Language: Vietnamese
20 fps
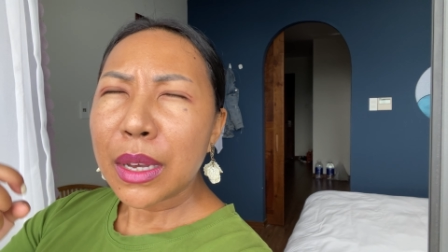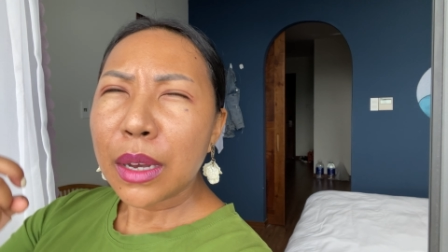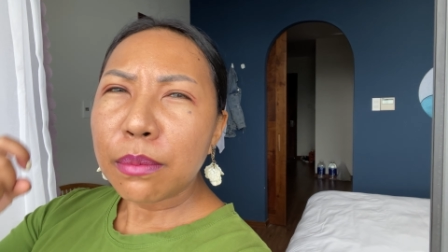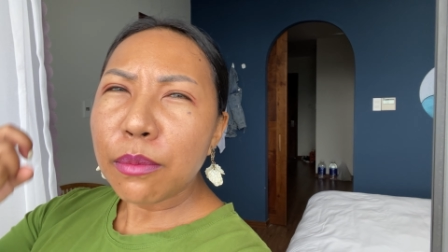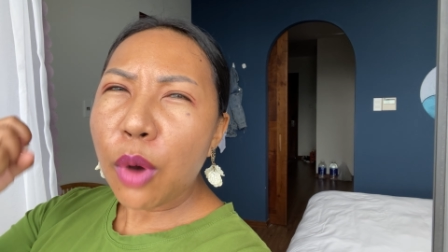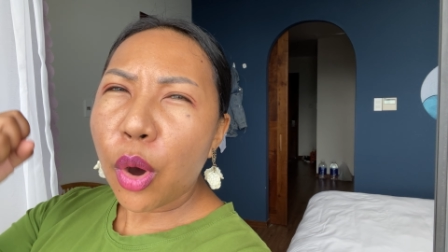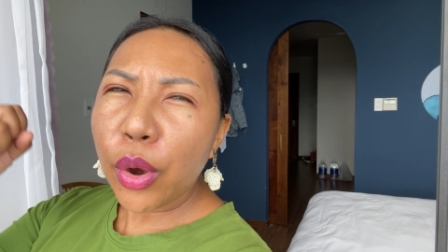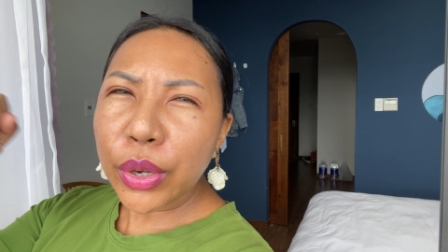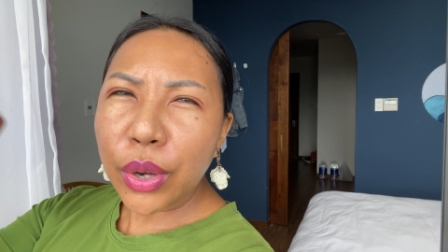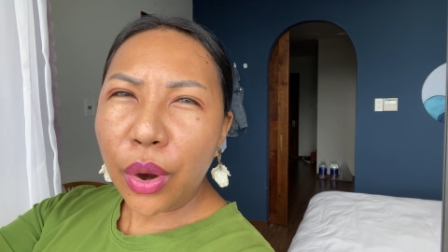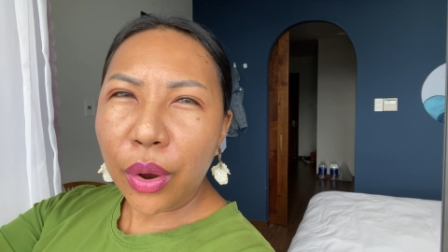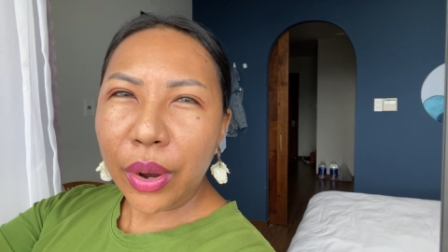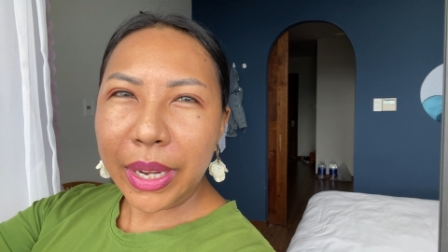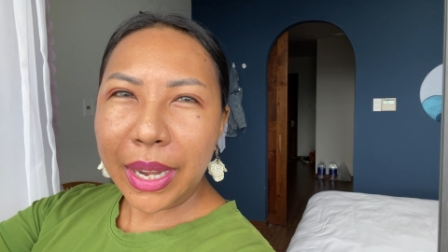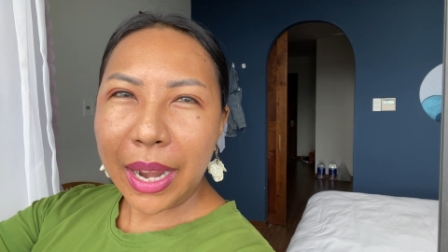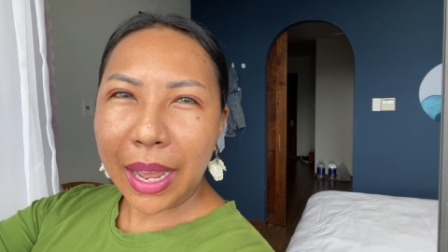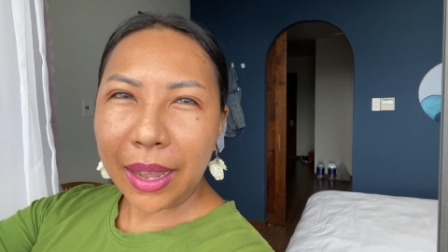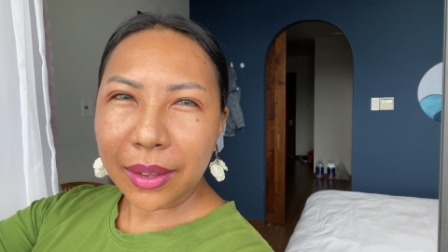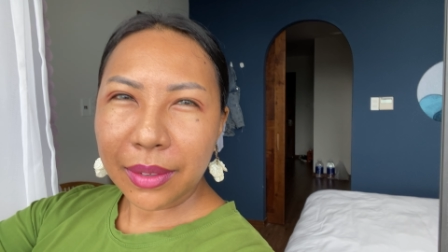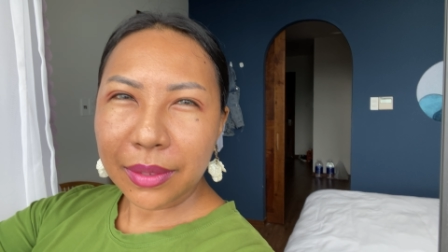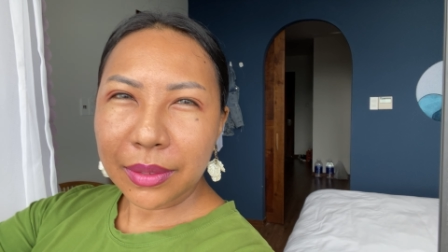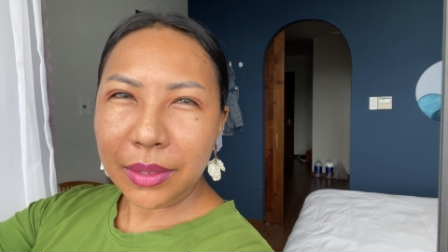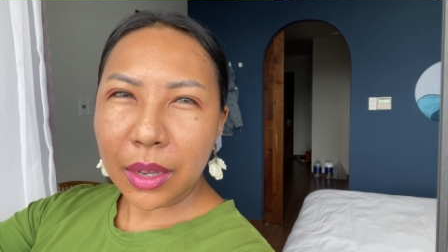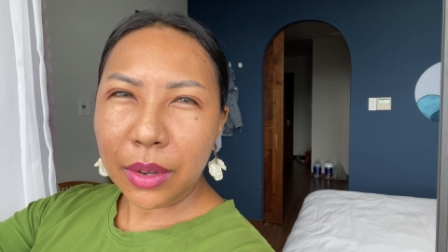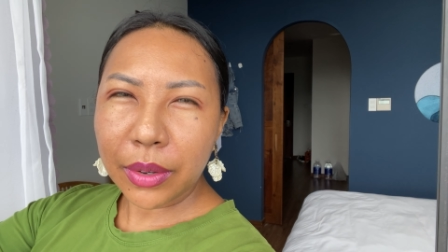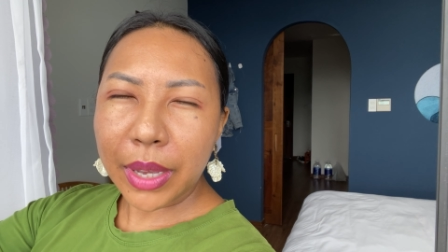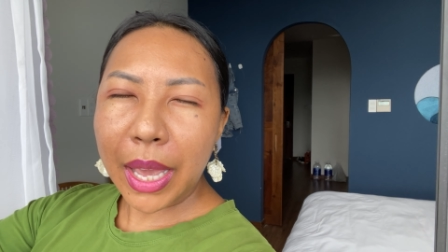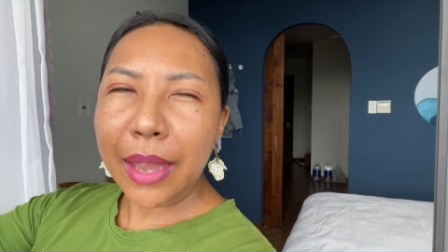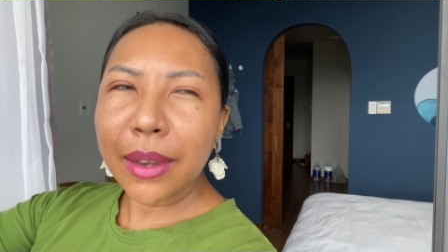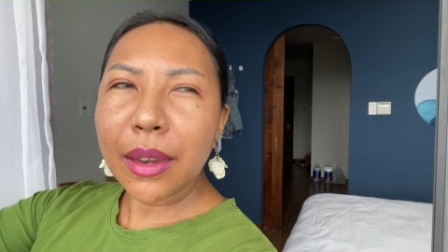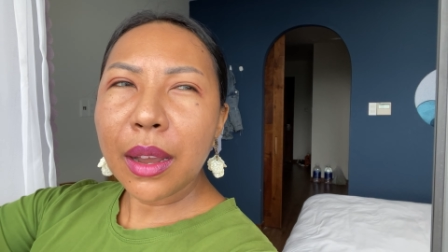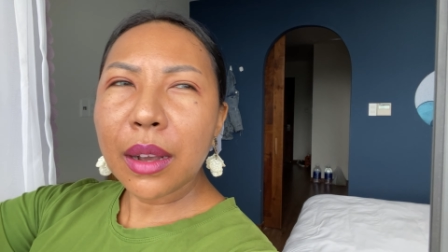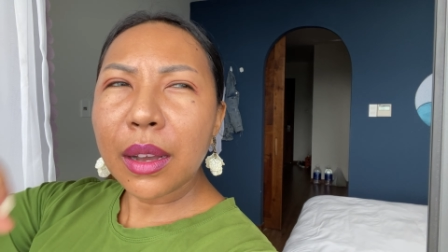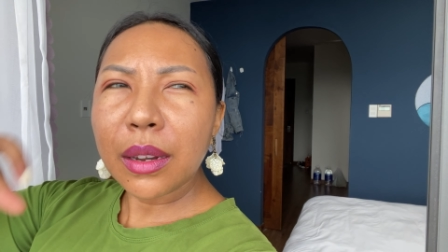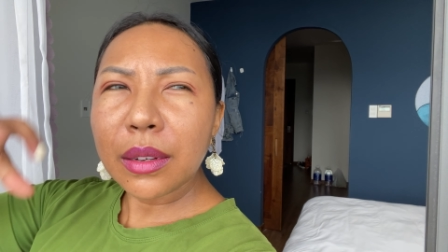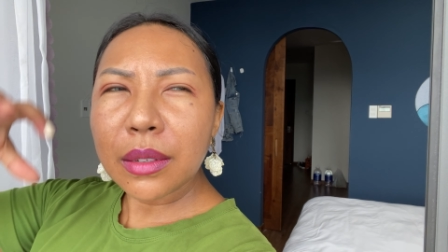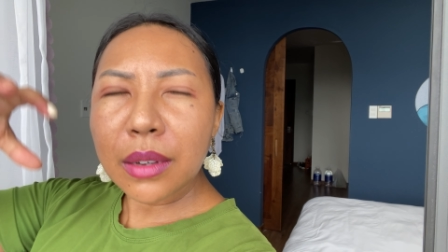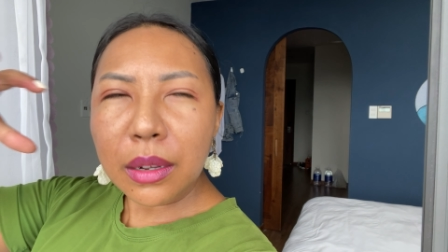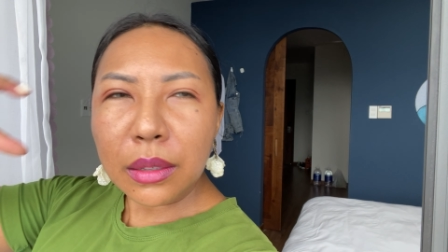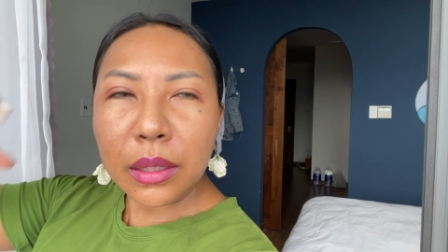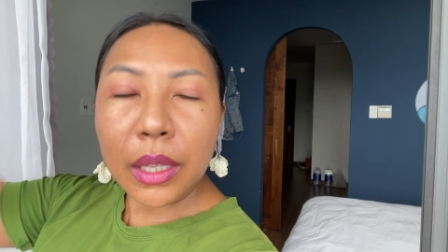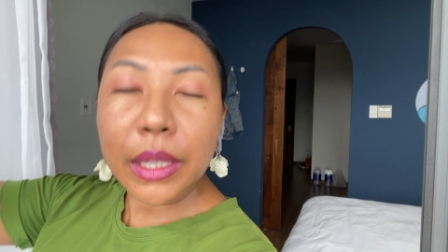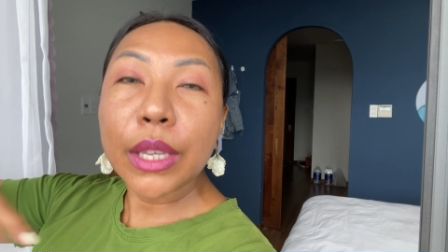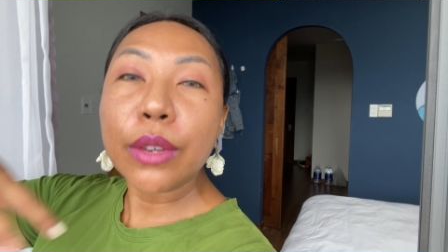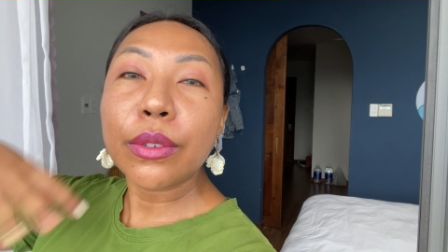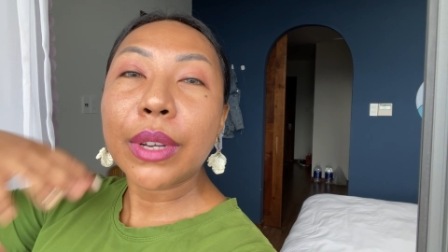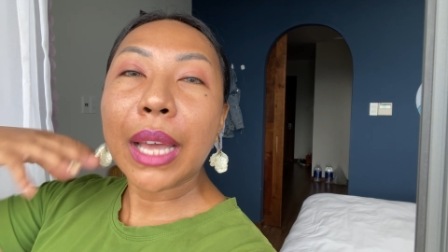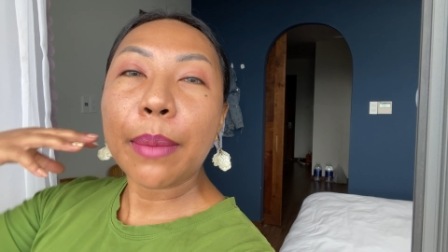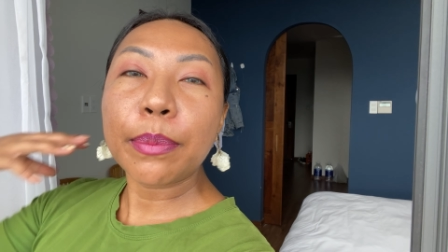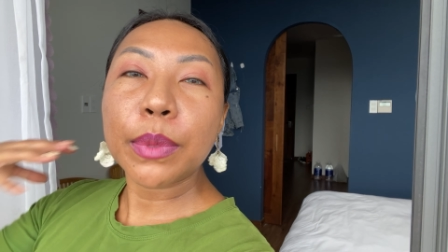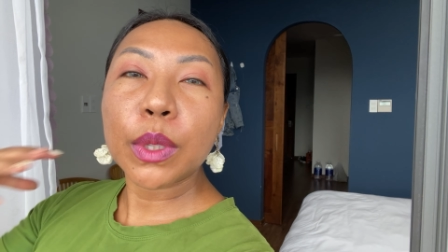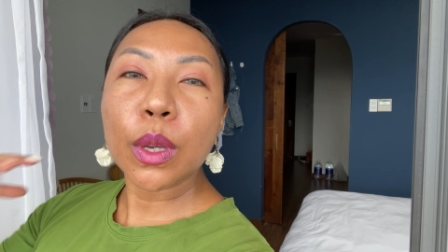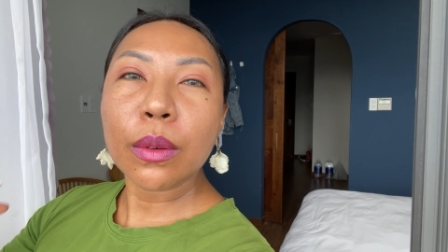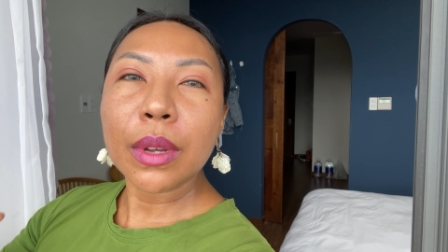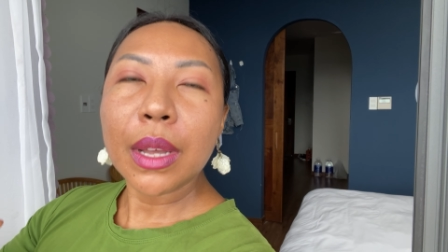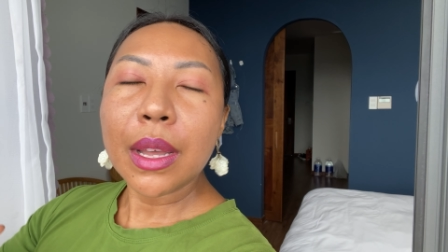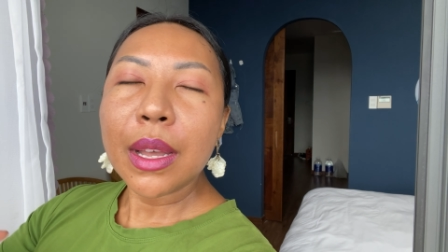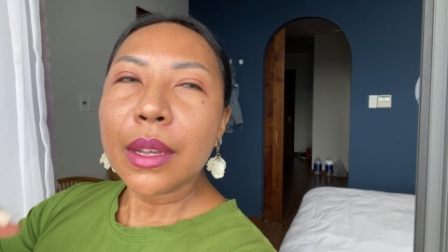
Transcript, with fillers: bối rối nè ok nó có rất là nhiều cảm xúc